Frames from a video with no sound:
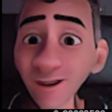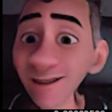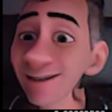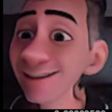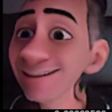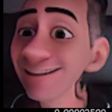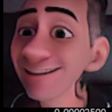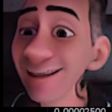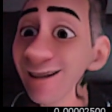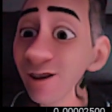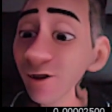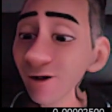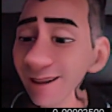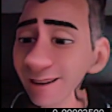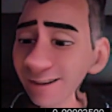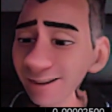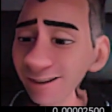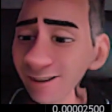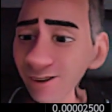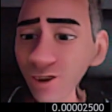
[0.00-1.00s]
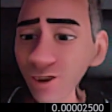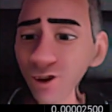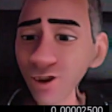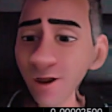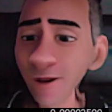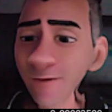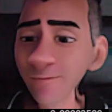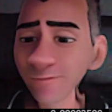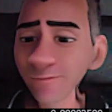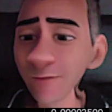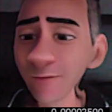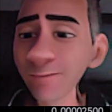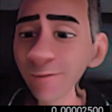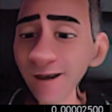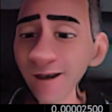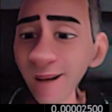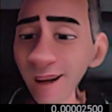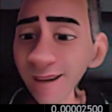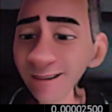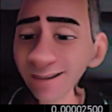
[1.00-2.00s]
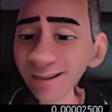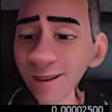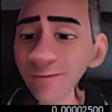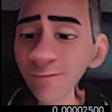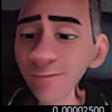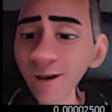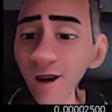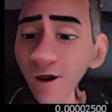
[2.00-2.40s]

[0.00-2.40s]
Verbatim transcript: theoretisch den Preis im Laufe